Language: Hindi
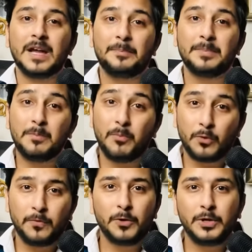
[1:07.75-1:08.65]
आपकी
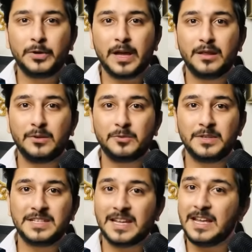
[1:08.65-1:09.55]
पोर्टफोलियो कैसी
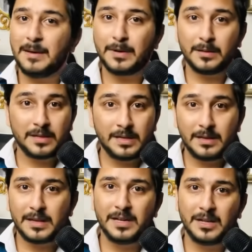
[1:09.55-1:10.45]
होनी चाहिए आपका स्किल
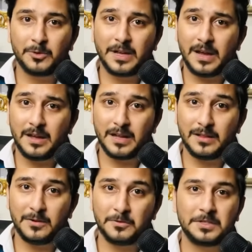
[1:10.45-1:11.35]
सेट क्यों क्या
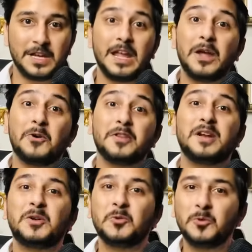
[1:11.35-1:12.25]
कैसा होना चाहिए कौन
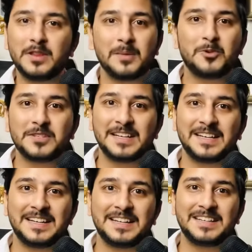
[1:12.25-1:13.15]
से टूल्स आपको
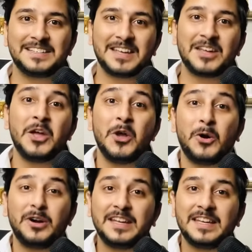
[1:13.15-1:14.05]
चलाने आने चाहिए
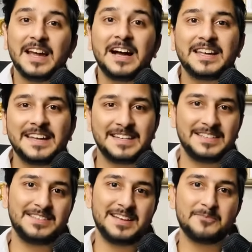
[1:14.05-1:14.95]
और क्या क्या
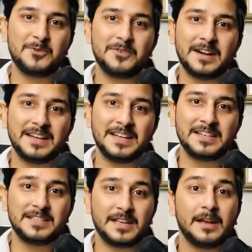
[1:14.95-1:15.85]
चीज़ें आपको करनी
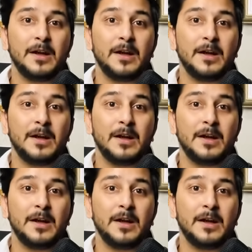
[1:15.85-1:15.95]
आनी चाहिए